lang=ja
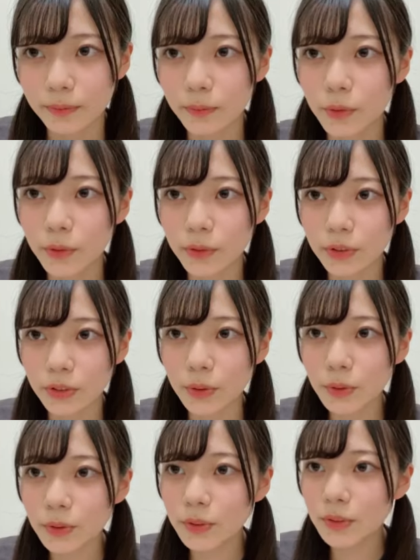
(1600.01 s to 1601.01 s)
もう
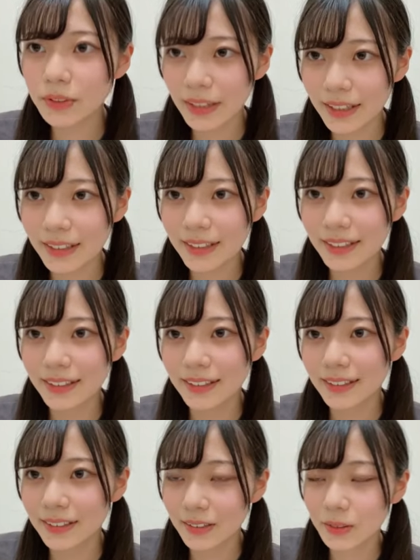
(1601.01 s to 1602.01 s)
相当ね
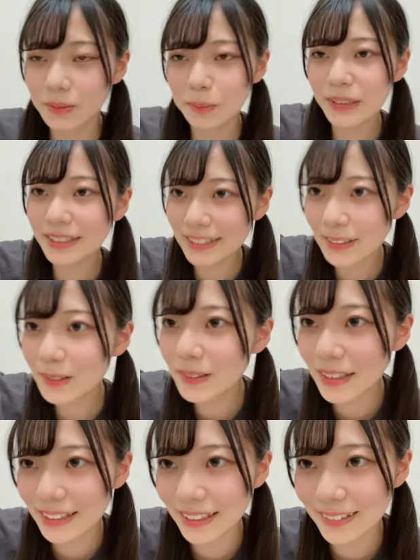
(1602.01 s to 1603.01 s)
そうめっちゃ
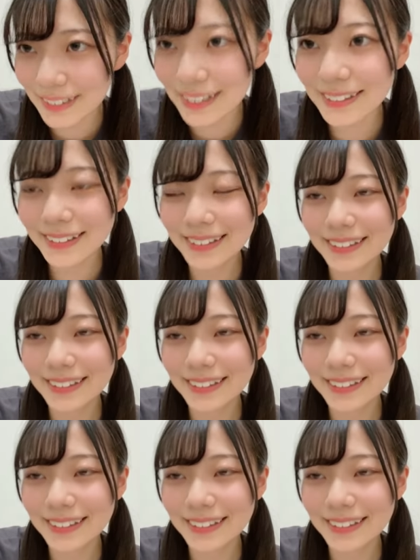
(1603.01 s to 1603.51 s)
豪華だよね